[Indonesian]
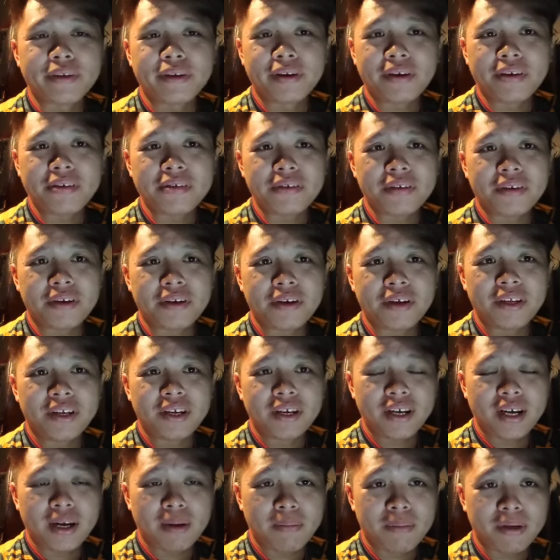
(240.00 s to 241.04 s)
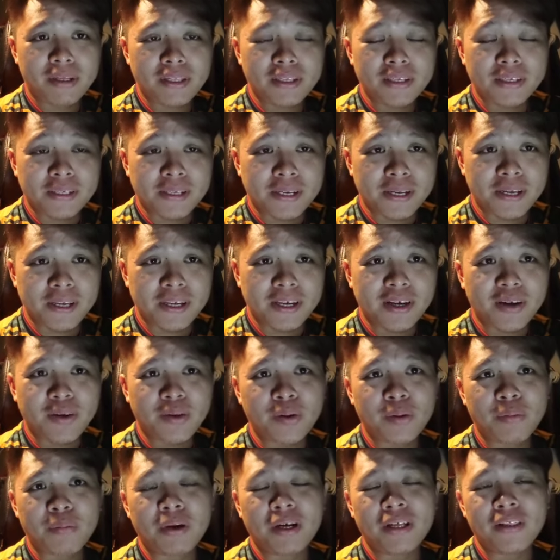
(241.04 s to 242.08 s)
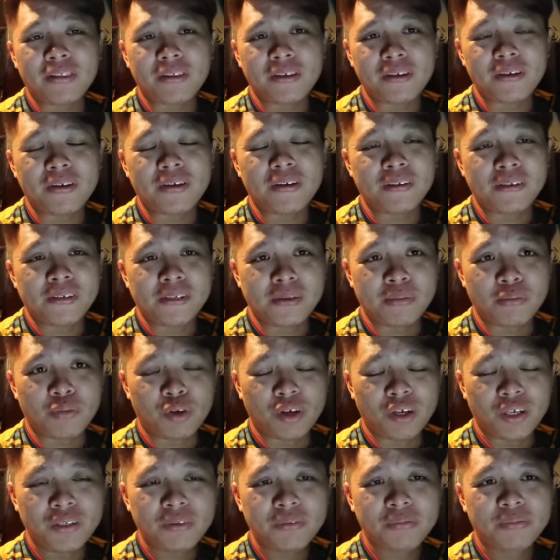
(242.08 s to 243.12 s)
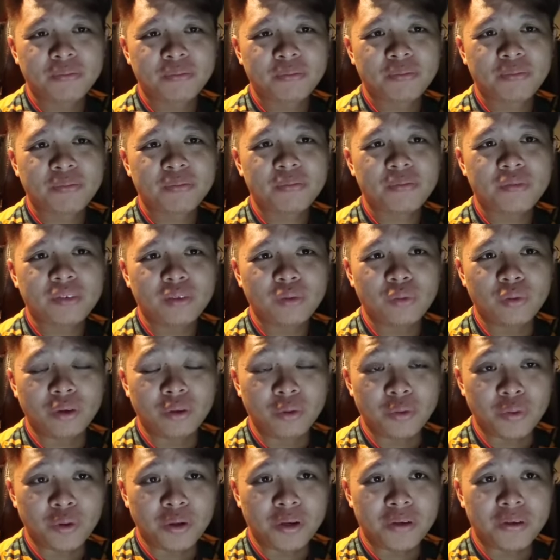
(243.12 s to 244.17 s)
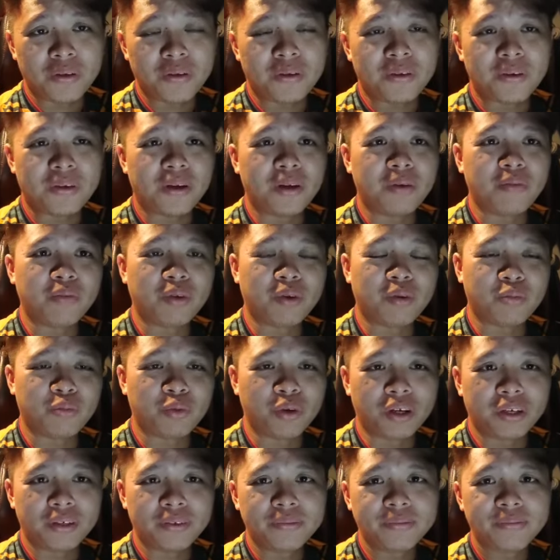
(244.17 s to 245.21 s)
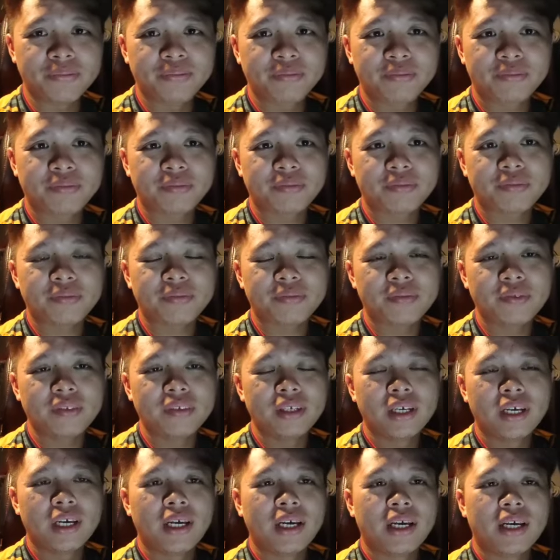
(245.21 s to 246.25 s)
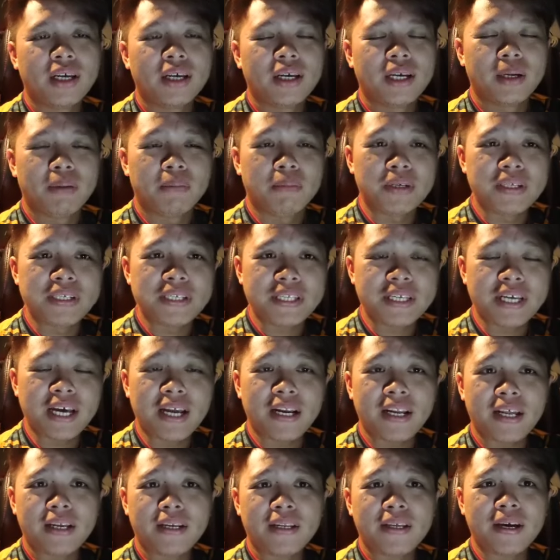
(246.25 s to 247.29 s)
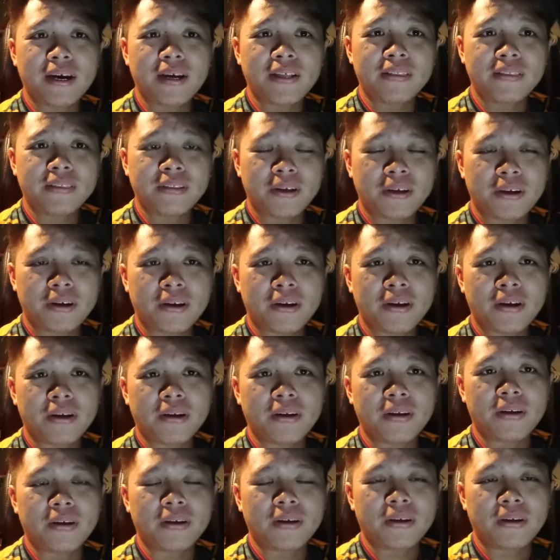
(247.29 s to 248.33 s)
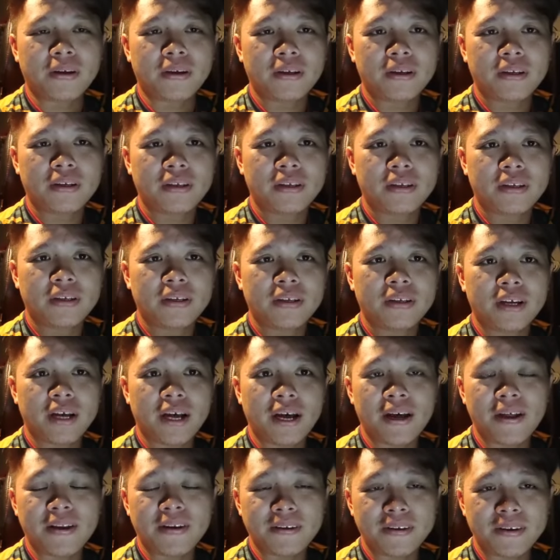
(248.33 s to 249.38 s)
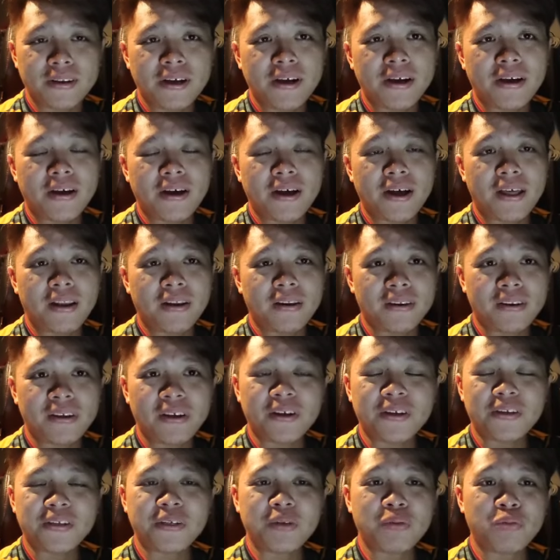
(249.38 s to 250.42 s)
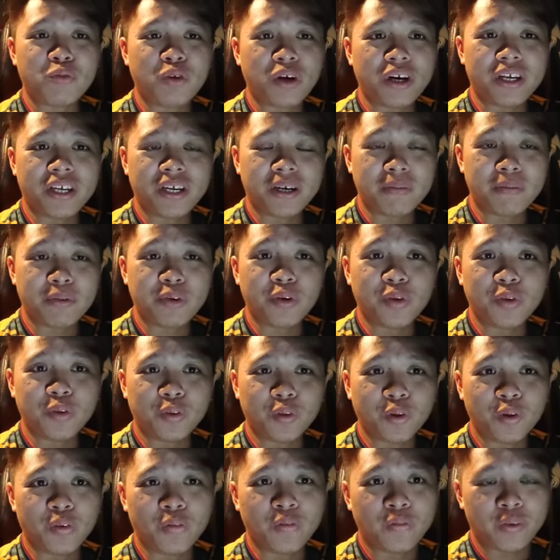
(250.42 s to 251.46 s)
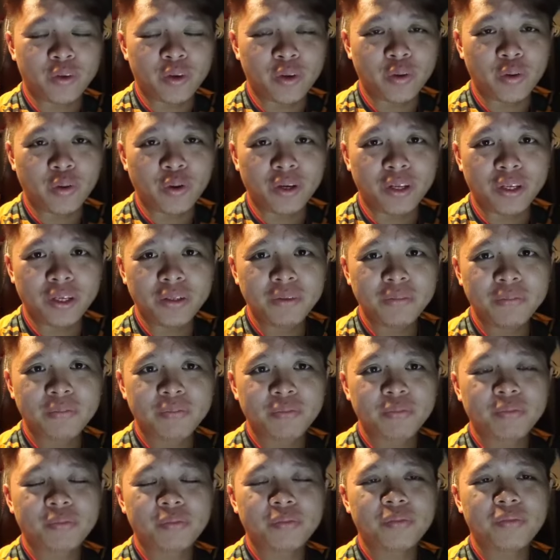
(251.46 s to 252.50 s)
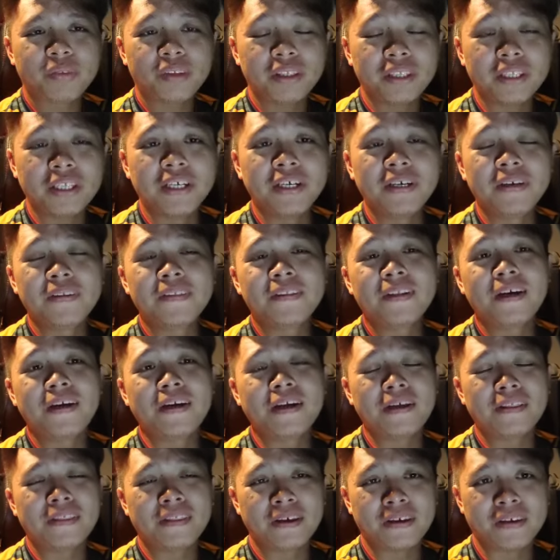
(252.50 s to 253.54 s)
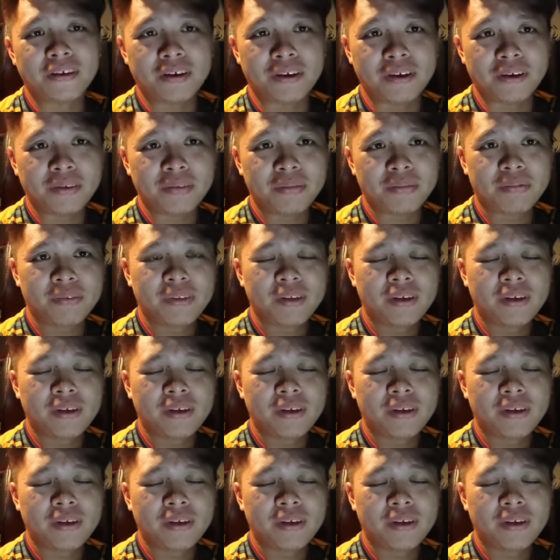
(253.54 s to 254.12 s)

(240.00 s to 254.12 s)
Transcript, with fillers: Saudara-saudara yang amat saya hormati semua, tuan-tuan dan puan-puan, mesti ada di antara Anda-Anda semua yang menonton video ini bertanya-tanya,